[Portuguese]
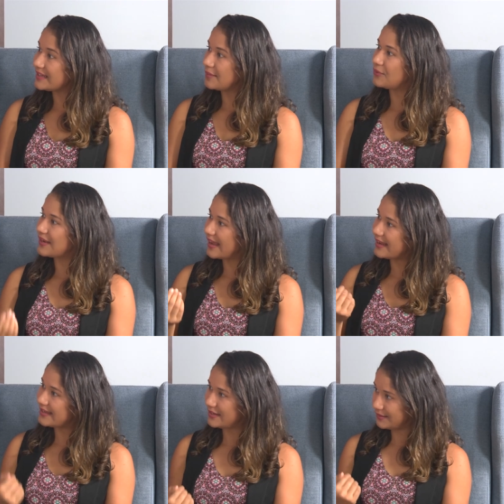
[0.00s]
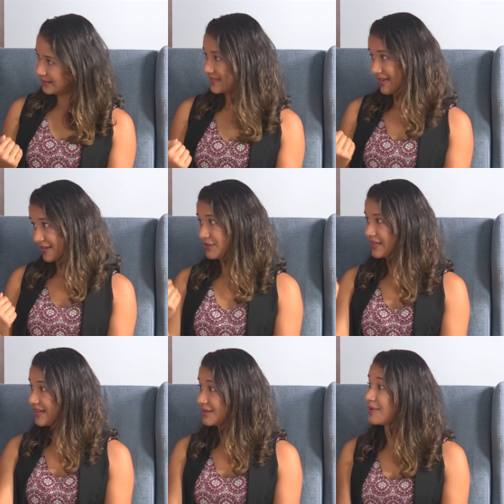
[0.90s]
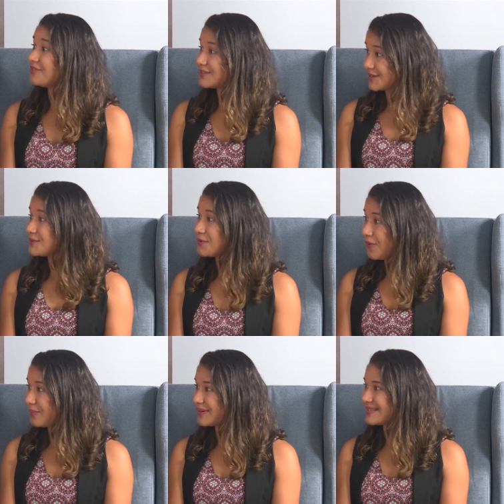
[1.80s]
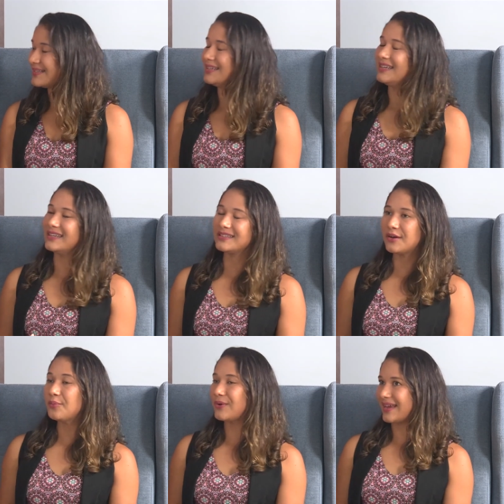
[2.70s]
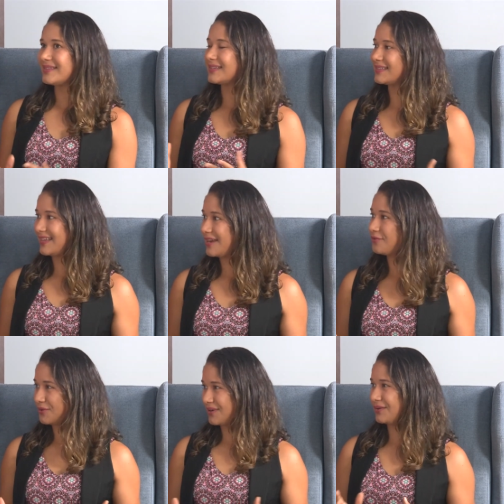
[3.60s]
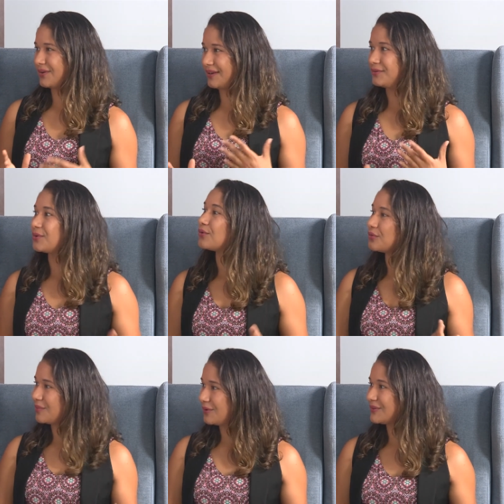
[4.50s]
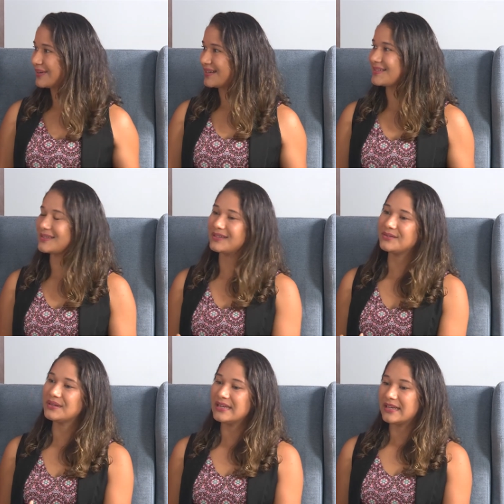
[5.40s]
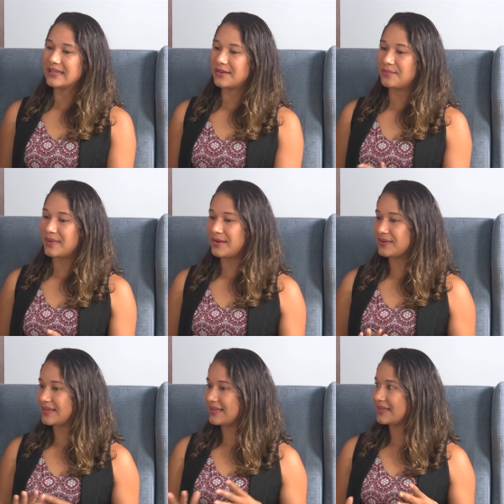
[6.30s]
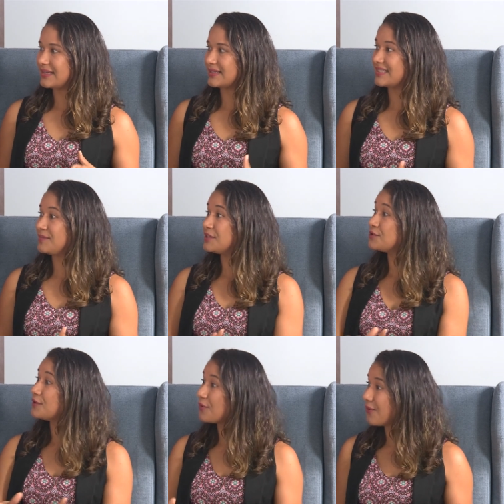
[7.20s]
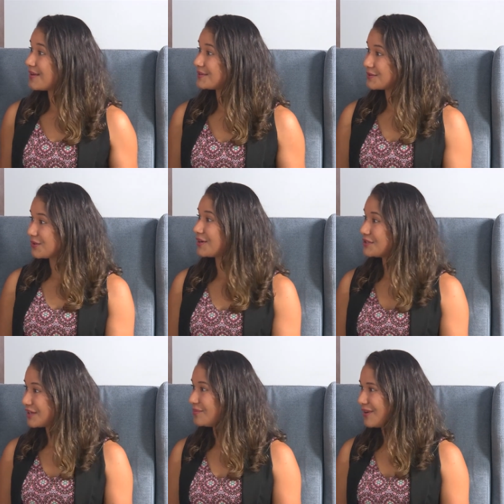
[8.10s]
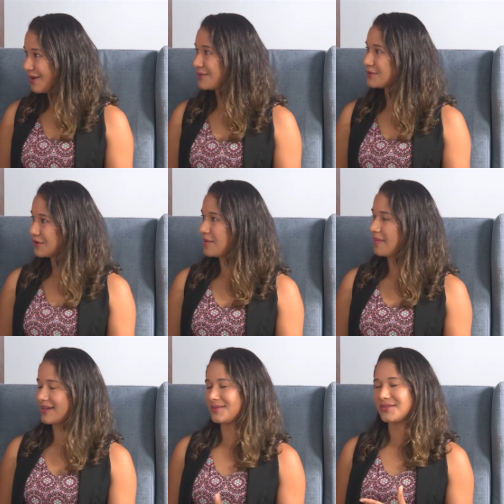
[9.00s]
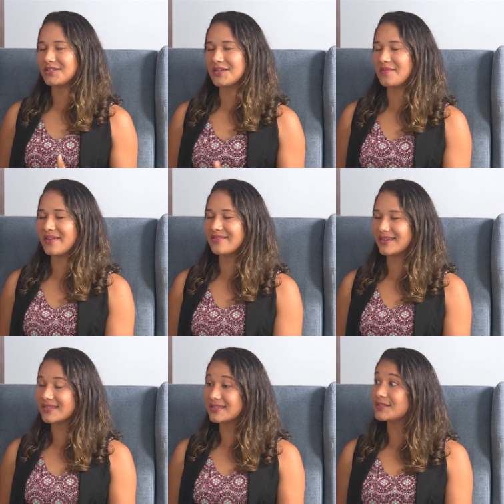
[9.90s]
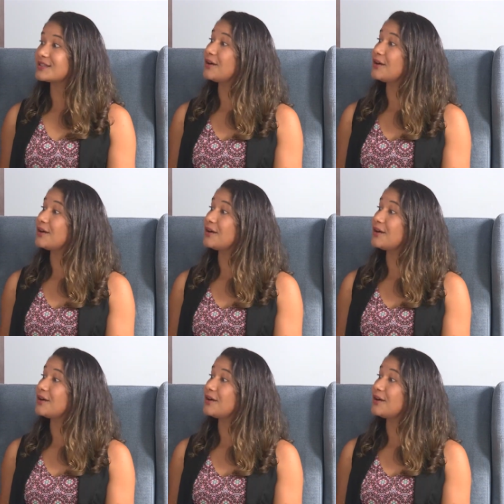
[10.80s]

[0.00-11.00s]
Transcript: e a mulher ia sair de casa para fazer as compras. Então, por essa ideia, foi o que a colega colocou numa outra ocasião, que meio que se mitificou essa história de que a mulher consome mais. Mas achei bem interessante,